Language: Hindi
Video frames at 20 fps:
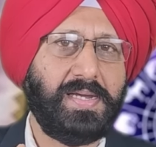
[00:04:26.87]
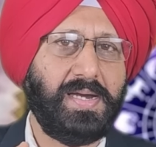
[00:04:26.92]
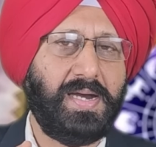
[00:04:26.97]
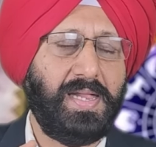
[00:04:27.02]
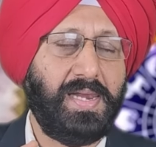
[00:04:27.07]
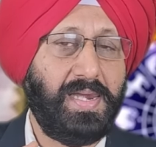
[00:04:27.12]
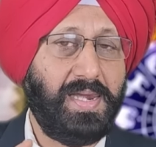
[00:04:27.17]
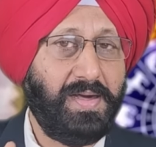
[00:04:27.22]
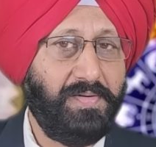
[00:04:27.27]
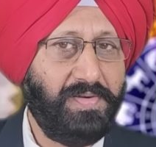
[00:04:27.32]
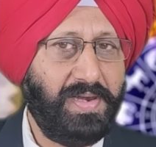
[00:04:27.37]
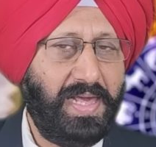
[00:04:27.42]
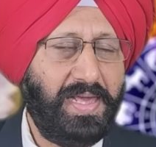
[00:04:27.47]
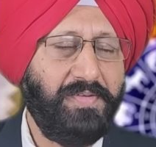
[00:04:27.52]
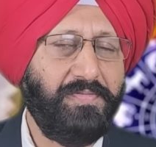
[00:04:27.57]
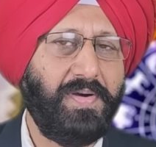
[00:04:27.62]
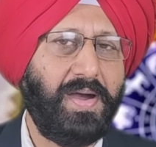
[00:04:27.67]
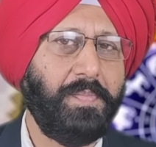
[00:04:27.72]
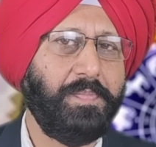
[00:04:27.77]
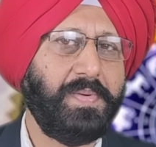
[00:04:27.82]
रहेगा लव
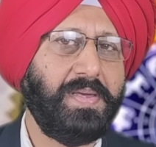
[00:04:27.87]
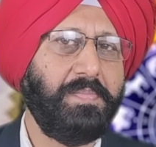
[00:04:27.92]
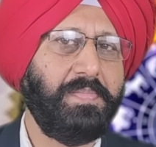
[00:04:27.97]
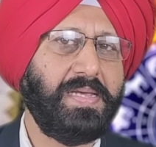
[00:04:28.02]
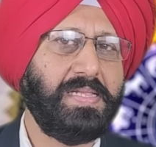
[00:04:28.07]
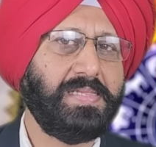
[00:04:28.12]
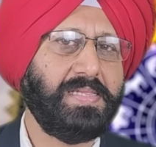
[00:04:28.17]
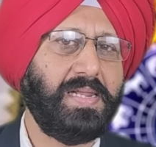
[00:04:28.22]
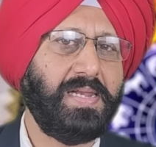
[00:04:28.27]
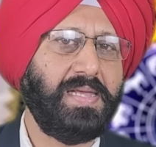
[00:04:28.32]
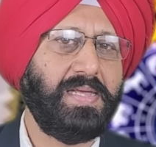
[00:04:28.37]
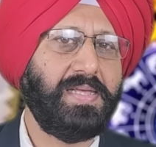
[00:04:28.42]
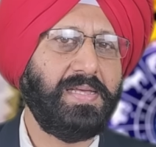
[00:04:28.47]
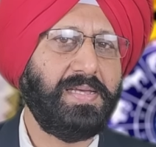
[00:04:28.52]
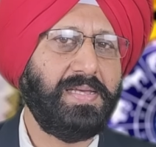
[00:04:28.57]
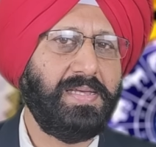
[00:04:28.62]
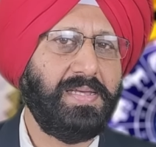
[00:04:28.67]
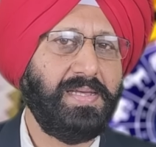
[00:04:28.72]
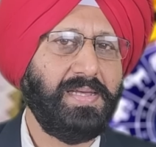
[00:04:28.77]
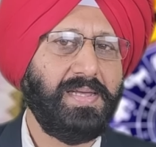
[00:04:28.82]
लाइफ आपकी बेहतर
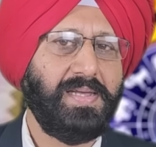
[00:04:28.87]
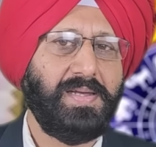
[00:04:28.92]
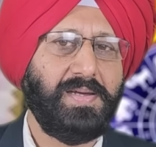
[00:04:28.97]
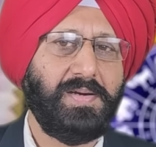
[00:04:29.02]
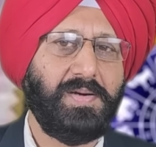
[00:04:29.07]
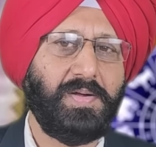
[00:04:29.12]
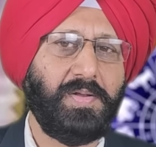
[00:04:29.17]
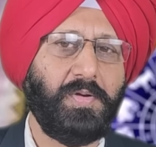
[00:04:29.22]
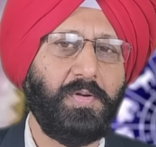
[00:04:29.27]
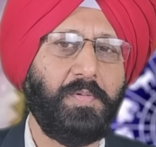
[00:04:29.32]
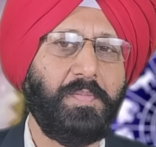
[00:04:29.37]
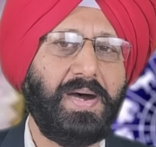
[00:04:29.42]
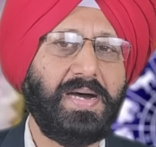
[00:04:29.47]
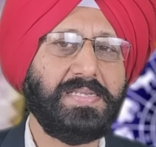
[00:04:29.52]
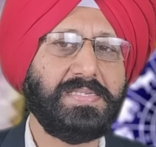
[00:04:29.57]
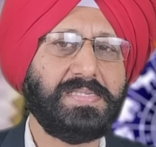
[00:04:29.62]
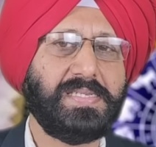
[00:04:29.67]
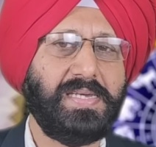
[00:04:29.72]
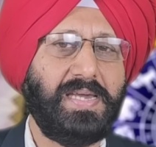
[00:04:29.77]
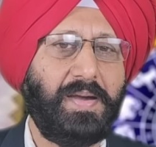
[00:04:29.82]
रहेगी और
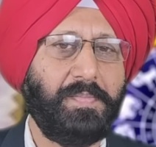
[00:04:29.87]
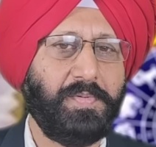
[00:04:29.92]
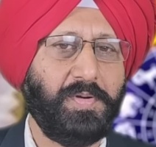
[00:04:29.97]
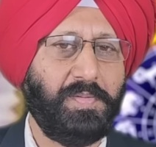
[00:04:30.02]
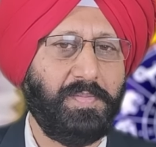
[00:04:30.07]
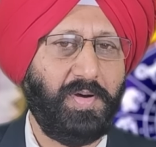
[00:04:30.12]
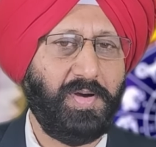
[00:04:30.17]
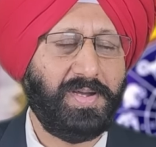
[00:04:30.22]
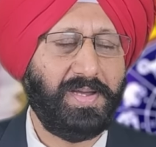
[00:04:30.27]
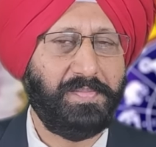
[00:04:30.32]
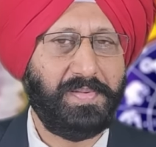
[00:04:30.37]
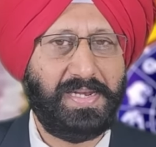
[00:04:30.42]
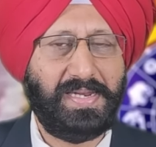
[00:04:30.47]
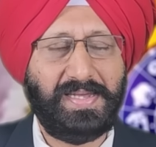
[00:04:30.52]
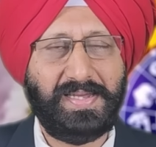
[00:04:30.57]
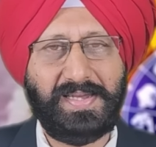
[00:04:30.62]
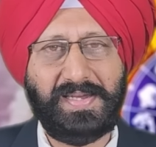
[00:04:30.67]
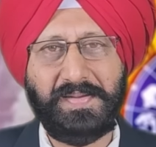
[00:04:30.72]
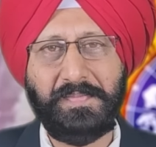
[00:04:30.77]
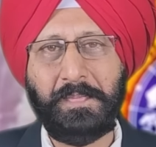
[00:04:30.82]
रोमांस के आपको मौके
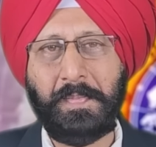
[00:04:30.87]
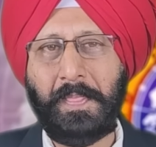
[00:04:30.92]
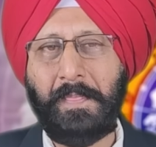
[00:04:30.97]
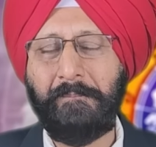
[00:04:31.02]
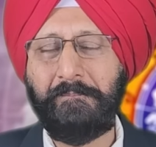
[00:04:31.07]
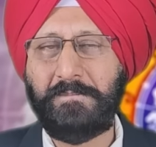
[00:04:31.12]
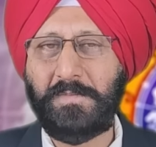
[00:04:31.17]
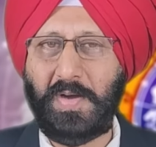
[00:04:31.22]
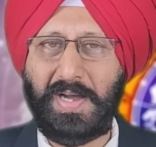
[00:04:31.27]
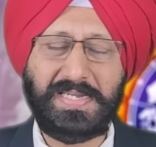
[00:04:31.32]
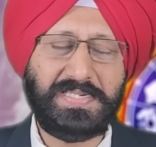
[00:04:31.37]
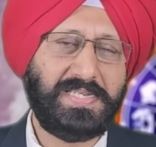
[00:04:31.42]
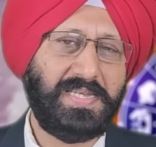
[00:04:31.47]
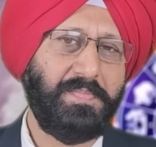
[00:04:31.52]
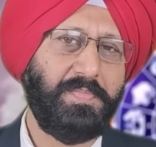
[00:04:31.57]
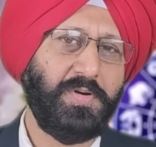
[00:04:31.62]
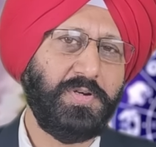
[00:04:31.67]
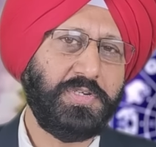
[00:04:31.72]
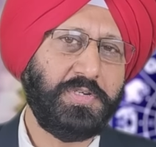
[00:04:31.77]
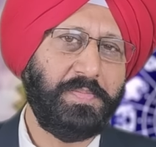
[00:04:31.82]
मिलेंगे तो आज
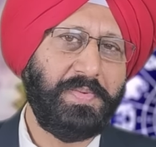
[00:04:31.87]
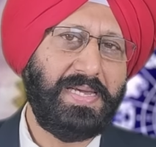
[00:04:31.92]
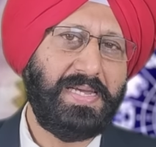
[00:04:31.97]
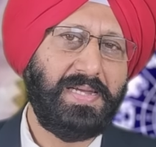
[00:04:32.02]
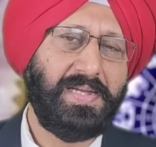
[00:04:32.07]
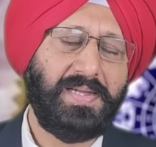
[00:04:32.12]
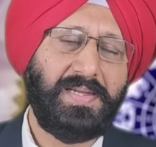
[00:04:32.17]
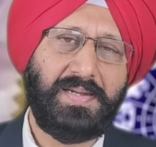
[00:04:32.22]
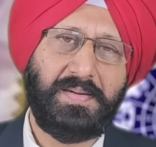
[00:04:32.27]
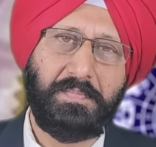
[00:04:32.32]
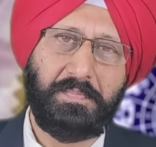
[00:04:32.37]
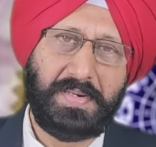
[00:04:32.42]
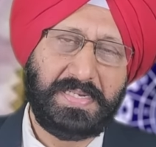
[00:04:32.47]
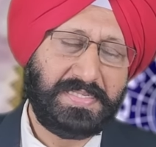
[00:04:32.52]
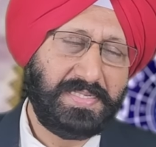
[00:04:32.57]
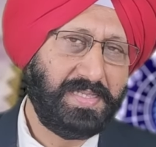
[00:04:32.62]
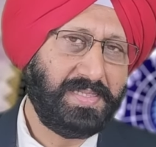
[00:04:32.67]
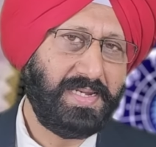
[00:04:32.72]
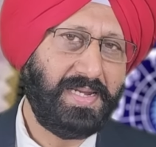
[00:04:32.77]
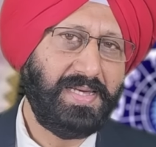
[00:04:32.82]
की पोस्ट में
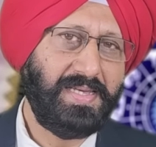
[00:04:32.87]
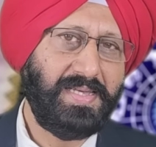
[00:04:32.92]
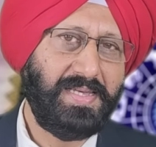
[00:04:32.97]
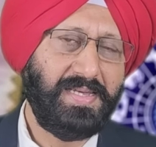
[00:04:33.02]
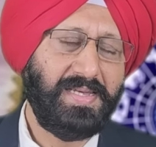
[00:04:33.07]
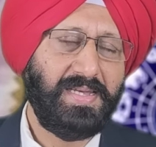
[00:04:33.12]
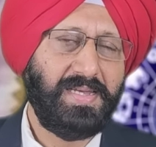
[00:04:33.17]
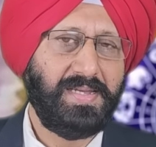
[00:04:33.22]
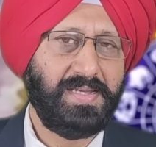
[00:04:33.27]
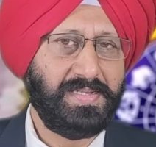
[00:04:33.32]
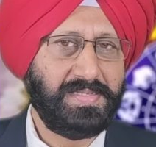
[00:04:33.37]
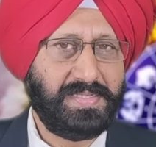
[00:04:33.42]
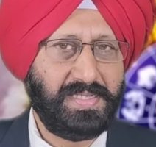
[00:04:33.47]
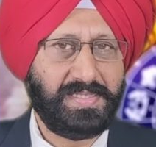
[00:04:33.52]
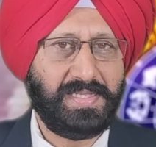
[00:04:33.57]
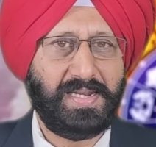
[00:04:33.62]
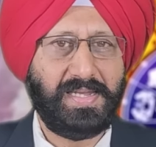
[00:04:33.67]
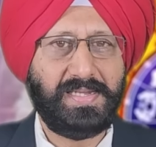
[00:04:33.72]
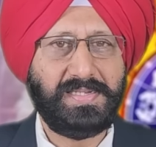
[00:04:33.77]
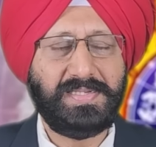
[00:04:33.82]
बस इतना ही इसी
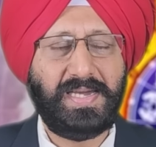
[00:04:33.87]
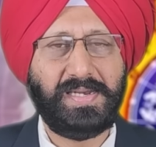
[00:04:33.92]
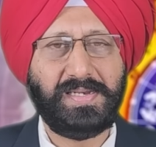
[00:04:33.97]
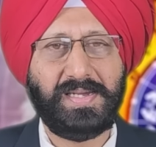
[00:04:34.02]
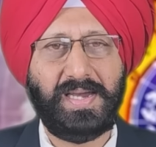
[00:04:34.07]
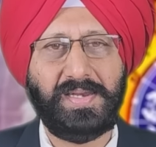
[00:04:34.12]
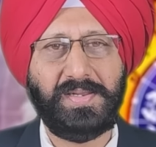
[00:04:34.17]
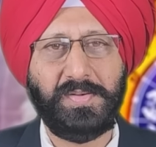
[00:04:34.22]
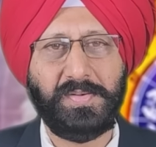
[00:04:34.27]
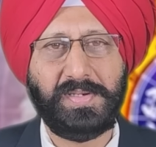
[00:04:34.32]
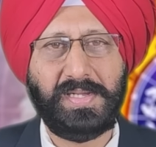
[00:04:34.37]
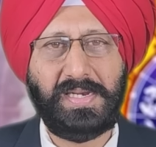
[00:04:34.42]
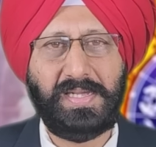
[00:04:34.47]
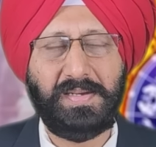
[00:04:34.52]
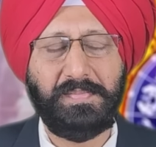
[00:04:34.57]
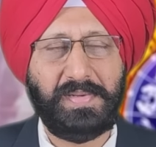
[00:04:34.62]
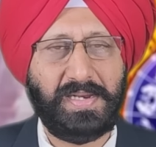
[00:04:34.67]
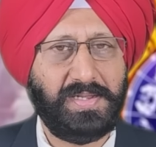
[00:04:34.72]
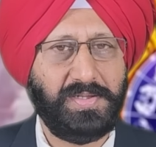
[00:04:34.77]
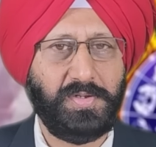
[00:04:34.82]
तरह की जानकारियों के
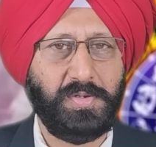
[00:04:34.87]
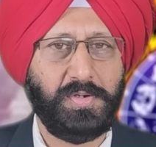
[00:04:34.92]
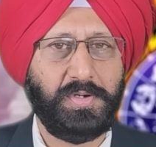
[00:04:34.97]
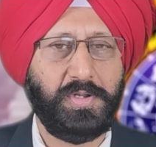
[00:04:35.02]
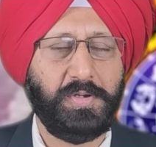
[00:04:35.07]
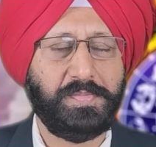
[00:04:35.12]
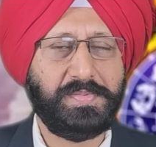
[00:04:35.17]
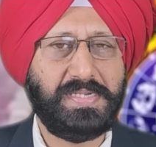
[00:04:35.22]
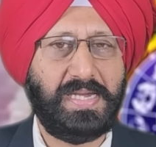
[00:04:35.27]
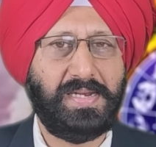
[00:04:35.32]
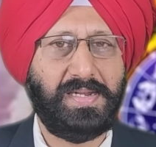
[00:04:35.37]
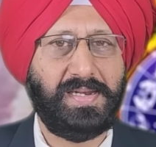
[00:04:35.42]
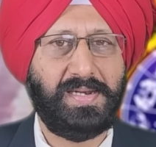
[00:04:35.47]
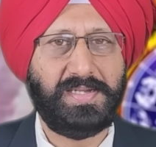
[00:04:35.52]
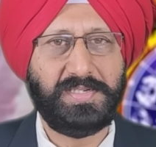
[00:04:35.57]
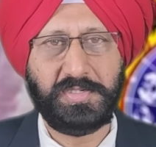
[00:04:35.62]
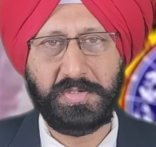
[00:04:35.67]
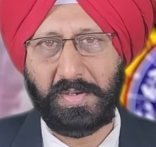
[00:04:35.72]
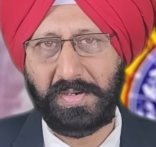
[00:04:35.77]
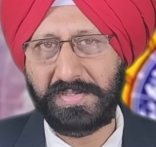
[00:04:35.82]
लिए मेरे यूट्यूब
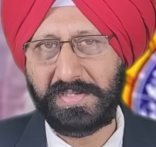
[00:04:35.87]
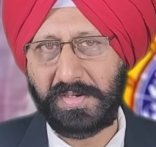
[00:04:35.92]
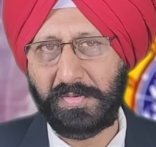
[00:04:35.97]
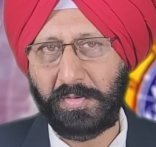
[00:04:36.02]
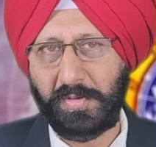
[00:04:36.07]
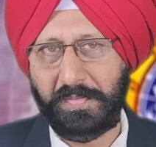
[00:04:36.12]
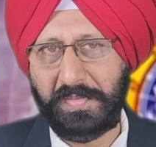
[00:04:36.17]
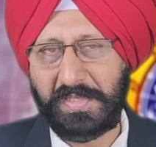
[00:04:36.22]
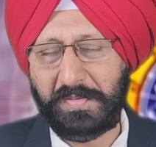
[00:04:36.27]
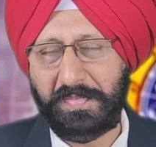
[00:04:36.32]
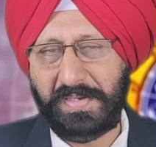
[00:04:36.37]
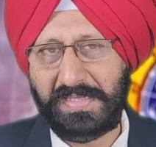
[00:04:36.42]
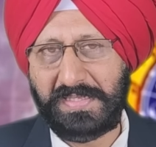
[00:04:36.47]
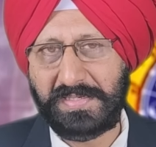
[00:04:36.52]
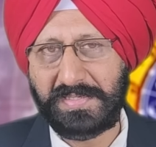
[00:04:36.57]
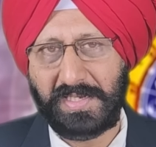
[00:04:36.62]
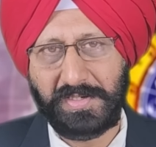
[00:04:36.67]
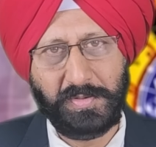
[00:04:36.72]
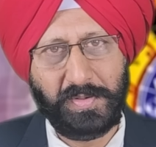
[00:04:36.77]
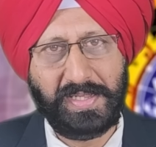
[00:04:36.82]
चैनल एस्ट्रोलॉजर गुरमीत
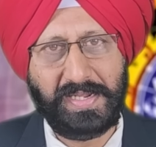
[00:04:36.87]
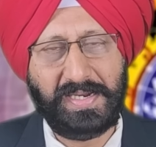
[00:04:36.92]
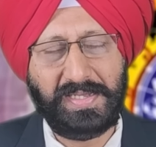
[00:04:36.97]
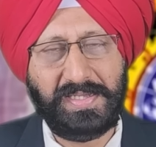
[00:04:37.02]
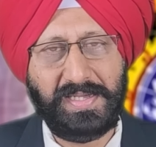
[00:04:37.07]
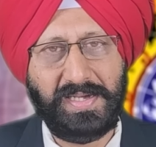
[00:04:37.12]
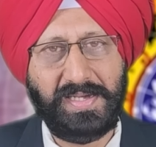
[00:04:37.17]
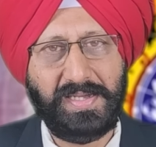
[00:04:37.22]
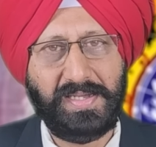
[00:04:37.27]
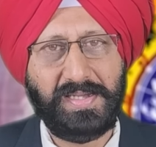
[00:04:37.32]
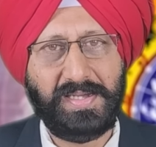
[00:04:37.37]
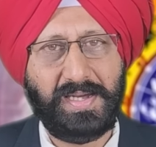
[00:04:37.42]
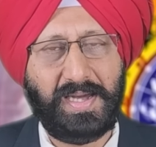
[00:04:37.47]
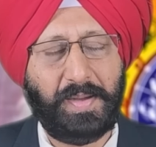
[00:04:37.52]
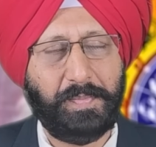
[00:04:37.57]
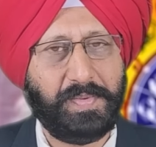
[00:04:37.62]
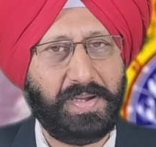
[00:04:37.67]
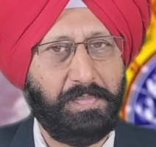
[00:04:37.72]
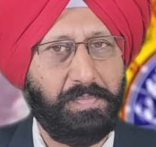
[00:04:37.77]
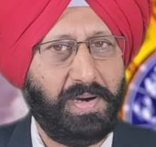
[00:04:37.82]
बेदी से जुड़े रहिए
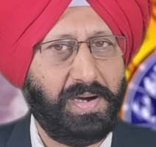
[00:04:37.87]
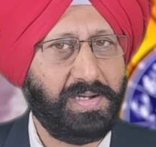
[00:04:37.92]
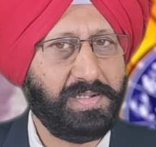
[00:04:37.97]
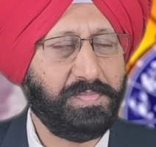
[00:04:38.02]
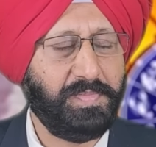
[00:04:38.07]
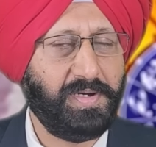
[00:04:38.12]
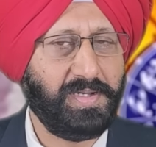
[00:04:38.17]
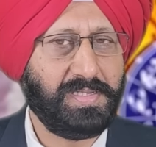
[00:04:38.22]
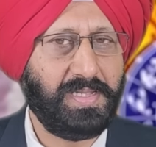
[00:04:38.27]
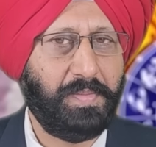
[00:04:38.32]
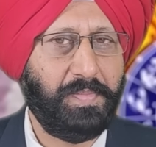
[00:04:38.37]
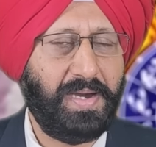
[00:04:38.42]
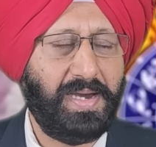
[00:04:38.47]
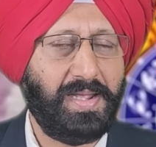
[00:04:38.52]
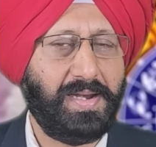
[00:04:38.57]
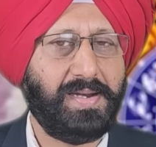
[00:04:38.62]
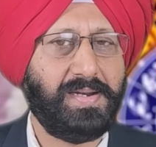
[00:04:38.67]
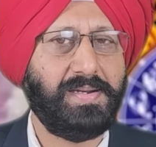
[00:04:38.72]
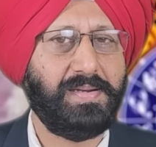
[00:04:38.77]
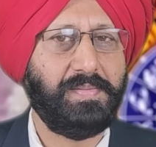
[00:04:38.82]
आपका बहुत बहुत
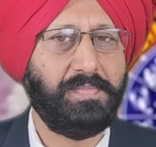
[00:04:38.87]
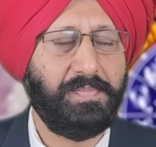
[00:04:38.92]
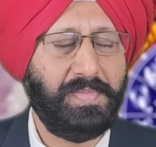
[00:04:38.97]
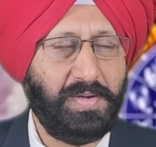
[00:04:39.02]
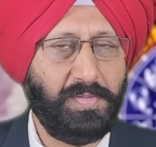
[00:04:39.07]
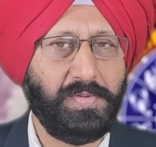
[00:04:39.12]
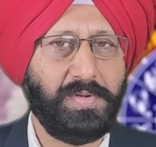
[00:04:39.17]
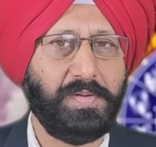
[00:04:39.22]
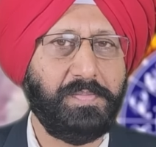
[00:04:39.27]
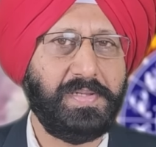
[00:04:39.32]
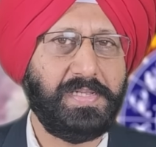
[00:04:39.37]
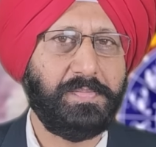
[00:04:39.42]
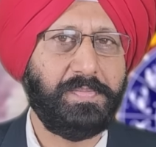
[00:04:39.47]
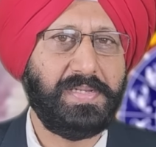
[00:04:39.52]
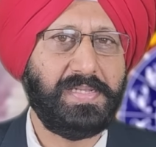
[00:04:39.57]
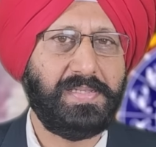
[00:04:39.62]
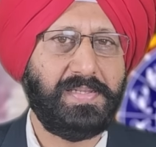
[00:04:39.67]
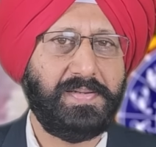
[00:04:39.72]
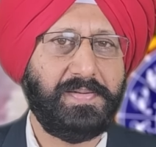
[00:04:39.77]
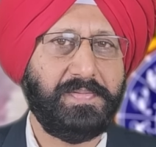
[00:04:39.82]
आभार मैं हूं गुरमीत
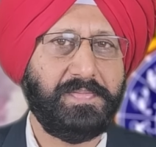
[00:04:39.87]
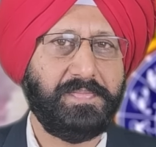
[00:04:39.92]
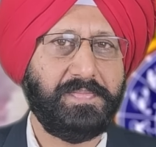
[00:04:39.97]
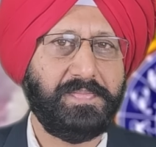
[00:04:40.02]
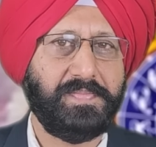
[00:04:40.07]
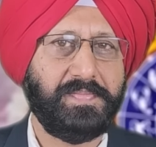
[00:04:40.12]
बेदी